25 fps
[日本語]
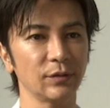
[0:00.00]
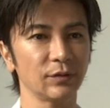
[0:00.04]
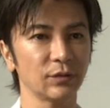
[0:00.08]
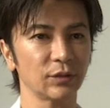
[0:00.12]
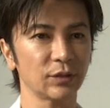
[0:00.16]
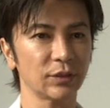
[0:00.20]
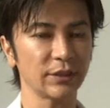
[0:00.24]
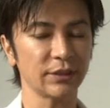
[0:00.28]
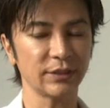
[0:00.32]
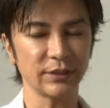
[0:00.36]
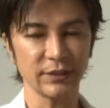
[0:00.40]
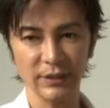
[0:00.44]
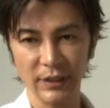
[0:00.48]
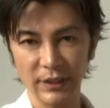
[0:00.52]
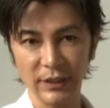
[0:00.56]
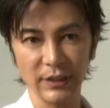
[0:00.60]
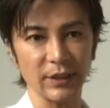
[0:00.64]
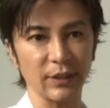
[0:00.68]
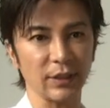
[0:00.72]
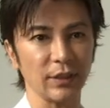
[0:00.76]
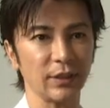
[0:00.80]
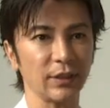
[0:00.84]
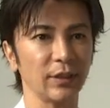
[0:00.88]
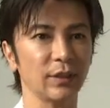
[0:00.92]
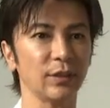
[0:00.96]
ちっちゃ
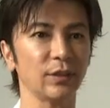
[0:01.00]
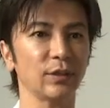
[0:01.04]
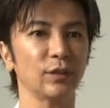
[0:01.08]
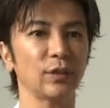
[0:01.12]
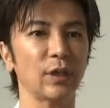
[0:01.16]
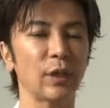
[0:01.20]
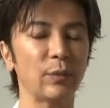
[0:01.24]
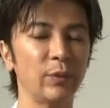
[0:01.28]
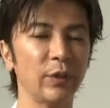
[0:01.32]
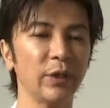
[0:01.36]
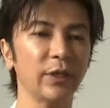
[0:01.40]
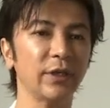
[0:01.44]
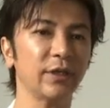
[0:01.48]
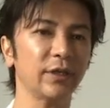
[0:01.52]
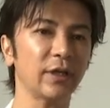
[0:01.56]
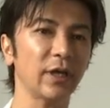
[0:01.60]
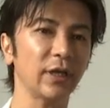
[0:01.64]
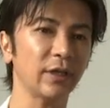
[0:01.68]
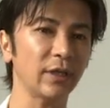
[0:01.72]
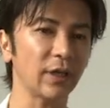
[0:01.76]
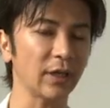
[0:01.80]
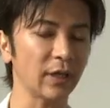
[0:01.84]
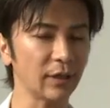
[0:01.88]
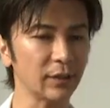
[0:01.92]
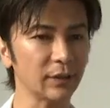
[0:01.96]
いあんまり鍛え
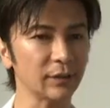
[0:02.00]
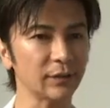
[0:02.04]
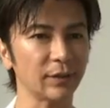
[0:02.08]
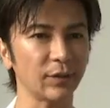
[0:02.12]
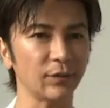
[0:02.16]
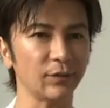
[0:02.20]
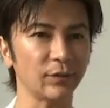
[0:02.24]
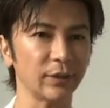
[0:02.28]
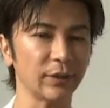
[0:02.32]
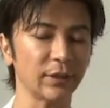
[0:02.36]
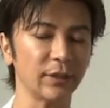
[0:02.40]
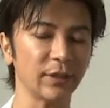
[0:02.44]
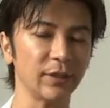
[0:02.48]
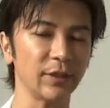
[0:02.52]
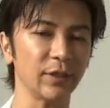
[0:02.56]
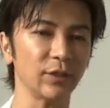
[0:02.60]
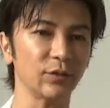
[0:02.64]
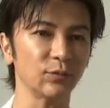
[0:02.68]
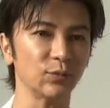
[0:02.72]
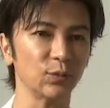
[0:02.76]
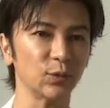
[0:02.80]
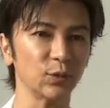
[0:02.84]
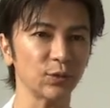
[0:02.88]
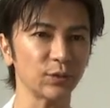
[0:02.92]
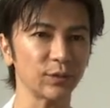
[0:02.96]
てなかったような筋
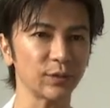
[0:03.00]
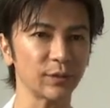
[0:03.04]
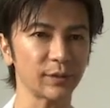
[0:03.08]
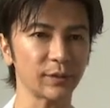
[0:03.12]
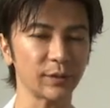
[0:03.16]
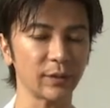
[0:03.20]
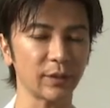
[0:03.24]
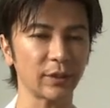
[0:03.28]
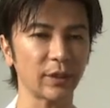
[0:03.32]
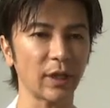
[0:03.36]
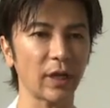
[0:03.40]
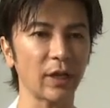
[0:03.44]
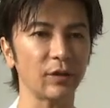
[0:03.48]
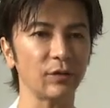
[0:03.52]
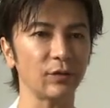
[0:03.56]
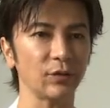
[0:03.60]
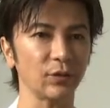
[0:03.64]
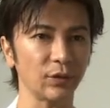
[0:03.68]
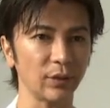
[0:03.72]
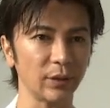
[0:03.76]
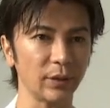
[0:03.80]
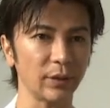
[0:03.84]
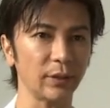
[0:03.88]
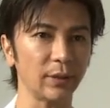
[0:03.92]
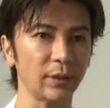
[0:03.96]
肉も鍛えるよう
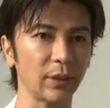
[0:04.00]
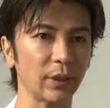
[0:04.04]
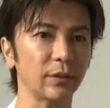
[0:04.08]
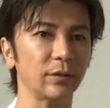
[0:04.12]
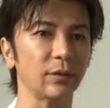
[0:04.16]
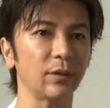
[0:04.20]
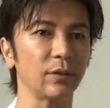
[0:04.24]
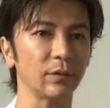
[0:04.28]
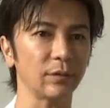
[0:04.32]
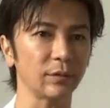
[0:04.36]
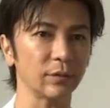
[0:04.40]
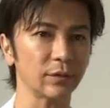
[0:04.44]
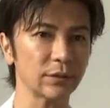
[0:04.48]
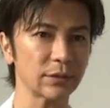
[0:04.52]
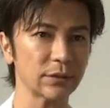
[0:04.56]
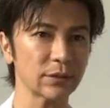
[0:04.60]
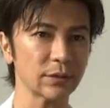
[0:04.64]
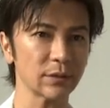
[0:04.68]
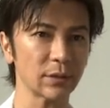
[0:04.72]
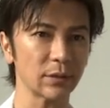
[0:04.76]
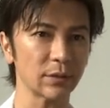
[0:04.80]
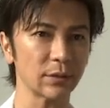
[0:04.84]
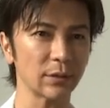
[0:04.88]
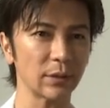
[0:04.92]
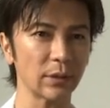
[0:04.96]
になってるんで
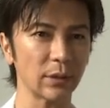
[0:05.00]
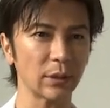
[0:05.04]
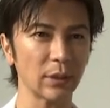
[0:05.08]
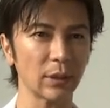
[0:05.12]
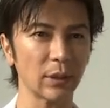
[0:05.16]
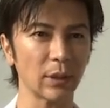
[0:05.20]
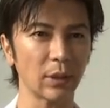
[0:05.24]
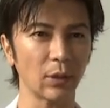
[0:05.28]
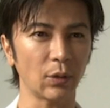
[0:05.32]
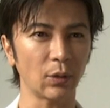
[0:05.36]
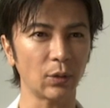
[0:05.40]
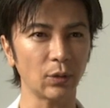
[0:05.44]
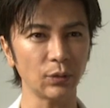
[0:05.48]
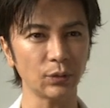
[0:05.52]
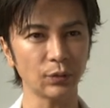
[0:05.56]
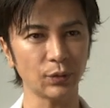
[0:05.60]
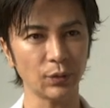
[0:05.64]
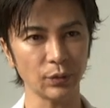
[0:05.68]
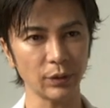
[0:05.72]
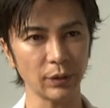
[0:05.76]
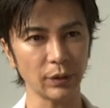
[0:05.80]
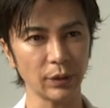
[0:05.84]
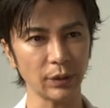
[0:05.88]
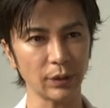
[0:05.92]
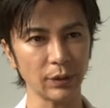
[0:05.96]
す。本
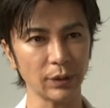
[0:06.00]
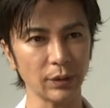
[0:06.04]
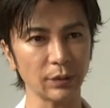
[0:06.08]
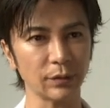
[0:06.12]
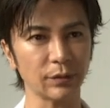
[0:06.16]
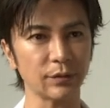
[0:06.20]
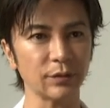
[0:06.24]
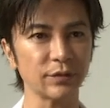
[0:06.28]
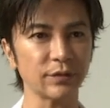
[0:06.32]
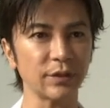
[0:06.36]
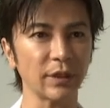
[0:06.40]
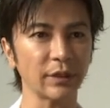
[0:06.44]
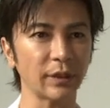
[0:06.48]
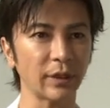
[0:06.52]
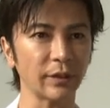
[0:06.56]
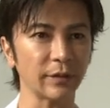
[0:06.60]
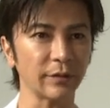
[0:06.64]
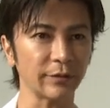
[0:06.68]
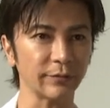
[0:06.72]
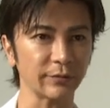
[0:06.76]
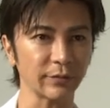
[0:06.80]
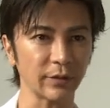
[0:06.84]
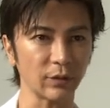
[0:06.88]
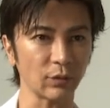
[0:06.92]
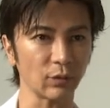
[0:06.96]
当に偶然なん
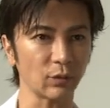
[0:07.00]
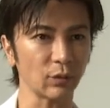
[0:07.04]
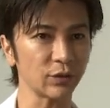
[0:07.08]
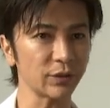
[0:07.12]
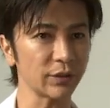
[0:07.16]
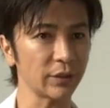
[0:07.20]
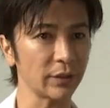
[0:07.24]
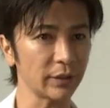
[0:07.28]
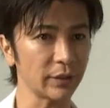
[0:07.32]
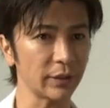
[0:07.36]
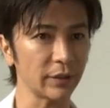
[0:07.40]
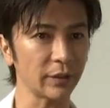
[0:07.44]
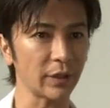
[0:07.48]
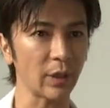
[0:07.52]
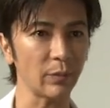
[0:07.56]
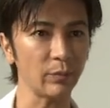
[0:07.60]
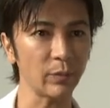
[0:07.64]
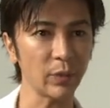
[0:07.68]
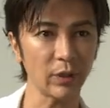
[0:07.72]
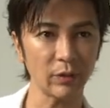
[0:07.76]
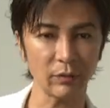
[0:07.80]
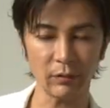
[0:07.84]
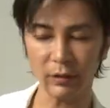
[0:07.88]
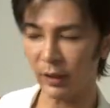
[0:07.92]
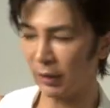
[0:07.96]
ですけどこちらに
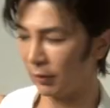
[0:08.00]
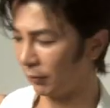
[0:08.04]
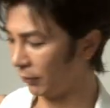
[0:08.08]
ダンベルがある